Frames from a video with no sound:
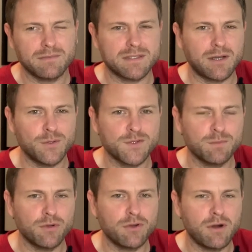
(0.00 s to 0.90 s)
was
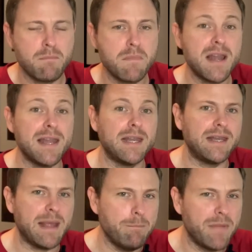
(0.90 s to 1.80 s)
rauszubekommen.
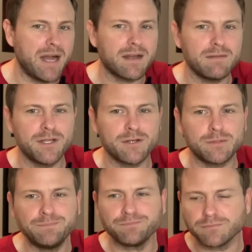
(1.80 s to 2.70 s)
Lemberger wiederum